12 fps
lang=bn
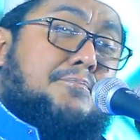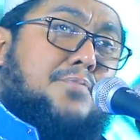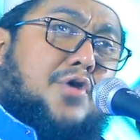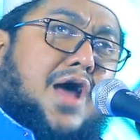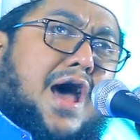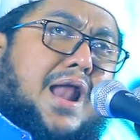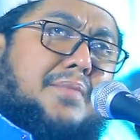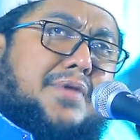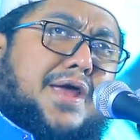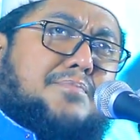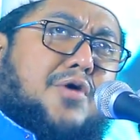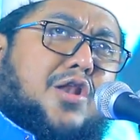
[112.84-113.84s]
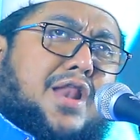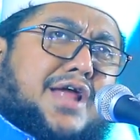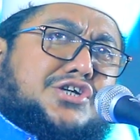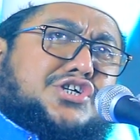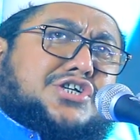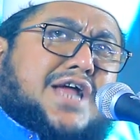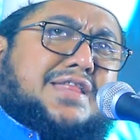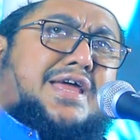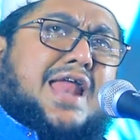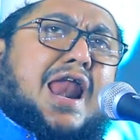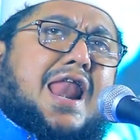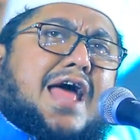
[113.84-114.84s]
রাব্বুল আলামিন বললেন
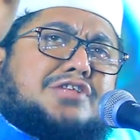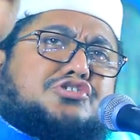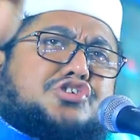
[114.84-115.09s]
সেদিন আল্লাহ